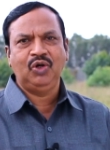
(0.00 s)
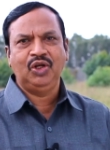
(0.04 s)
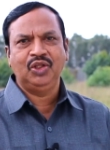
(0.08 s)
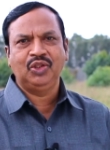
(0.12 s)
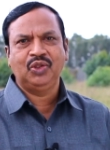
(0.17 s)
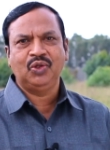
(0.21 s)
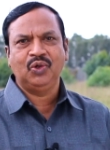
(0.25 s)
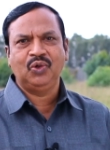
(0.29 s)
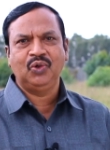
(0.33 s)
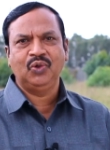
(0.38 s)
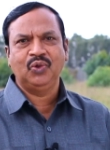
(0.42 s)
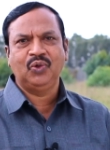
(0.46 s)

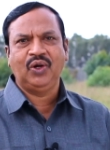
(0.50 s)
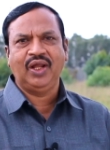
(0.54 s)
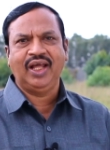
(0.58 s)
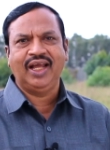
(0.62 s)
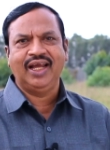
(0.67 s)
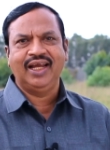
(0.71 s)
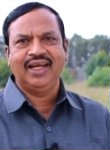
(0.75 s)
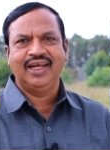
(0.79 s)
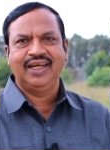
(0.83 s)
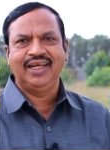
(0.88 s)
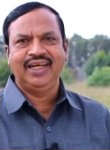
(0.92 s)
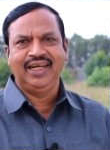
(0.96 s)
உள்ளத்தோடு கூட
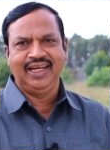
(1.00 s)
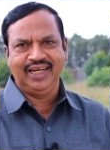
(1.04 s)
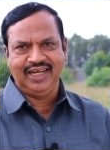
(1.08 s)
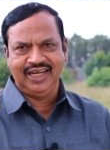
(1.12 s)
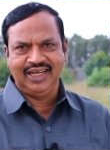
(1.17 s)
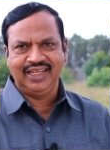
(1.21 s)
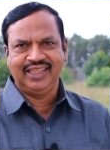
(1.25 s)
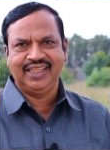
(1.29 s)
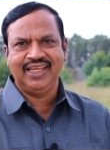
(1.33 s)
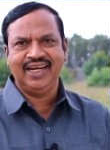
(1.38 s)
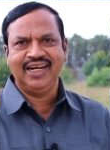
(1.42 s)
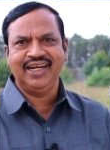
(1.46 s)

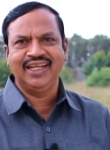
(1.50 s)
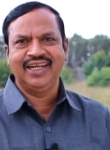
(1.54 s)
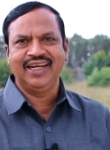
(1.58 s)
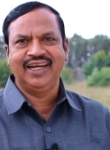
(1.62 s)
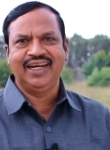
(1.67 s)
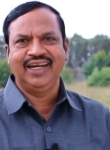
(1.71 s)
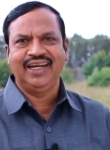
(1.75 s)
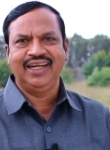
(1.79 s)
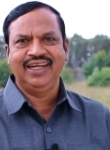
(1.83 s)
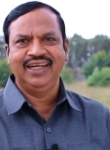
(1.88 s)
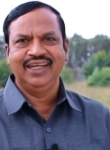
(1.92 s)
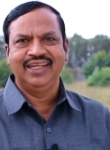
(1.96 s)
நீங்கள்
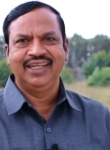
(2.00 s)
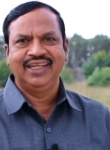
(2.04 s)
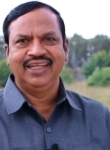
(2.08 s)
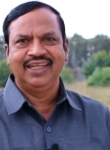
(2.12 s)
தேடுங்கள்